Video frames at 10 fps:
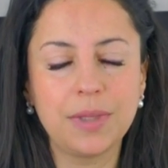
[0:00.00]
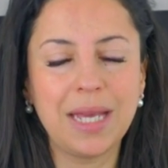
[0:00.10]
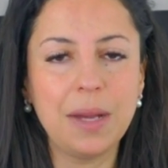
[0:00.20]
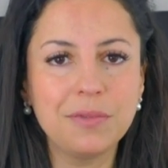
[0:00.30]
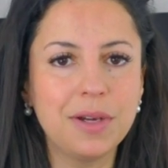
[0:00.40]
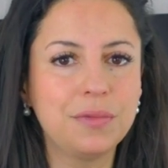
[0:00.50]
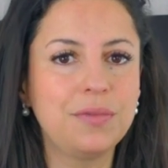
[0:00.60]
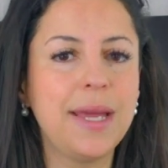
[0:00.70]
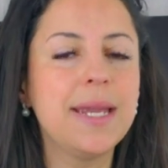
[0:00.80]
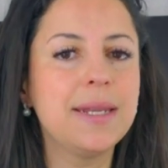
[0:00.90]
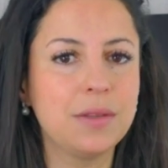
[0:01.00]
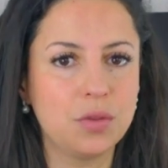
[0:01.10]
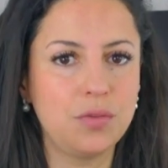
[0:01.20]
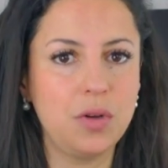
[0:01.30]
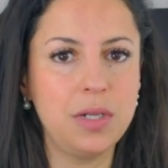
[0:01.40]
krampfhaft verändern
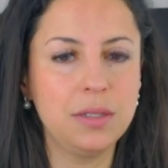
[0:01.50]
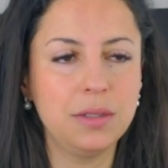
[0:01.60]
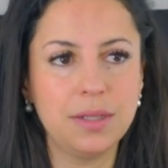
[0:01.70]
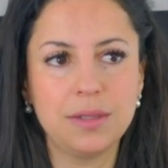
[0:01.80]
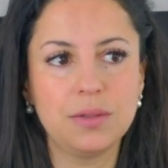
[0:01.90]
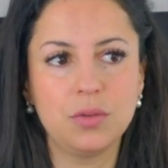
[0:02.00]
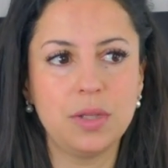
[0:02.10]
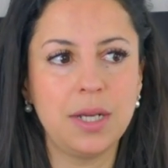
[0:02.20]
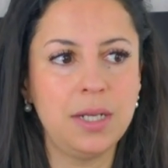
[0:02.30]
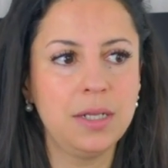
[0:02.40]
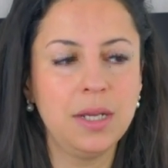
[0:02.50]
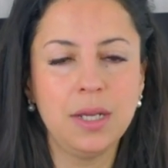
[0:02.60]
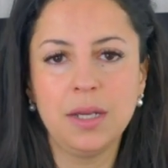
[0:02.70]
zu wollen, dass es total